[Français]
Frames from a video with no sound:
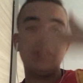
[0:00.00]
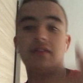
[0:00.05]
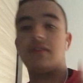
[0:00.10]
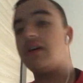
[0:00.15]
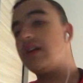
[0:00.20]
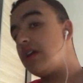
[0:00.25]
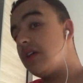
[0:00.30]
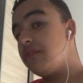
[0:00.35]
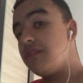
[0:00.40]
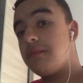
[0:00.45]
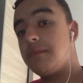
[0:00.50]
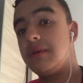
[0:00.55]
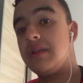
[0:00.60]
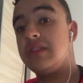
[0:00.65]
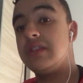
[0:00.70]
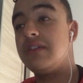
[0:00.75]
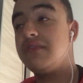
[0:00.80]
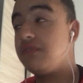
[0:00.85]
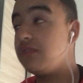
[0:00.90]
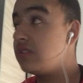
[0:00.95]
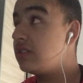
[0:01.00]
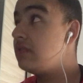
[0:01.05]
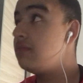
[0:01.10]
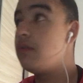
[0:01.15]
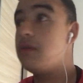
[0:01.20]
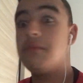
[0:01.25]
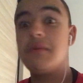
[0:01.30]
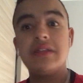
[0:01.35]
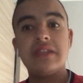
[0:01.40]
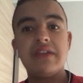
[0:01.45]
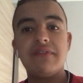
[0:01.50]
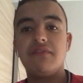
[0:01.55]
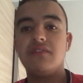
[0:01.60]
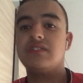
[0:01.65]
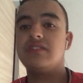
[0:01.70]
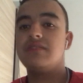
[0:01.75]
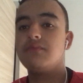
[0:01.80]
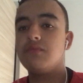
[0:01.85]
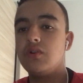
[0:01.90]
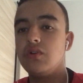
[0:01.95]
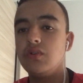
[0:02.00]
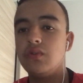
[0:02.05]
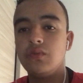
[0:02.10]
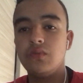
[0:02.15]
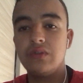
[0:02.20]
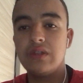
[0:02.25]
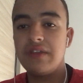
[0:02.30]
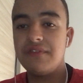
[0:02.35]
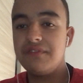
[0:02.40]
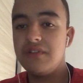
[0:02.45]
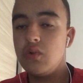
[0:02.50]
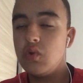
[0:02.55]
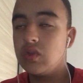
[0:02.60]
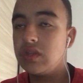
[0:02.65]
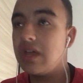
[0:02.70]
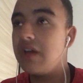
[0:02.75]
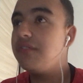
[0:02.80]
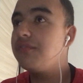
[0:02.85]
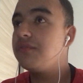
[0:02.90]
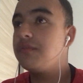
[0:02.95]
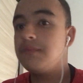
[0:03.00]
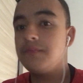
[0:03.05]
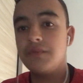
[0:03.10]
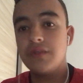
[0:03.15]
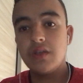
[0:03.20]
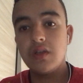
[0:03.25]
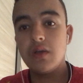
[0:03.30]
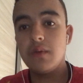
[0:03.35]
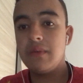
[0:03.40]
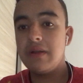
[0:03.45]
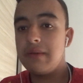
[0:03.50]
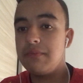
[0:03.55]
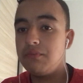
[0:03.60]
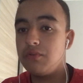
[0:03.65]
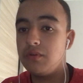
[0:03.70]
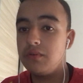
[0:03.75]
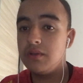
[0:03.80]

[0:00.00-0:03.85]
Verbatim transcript: voilà, on va pas défensivement, bah, défensivement, on a fait le taf comme la,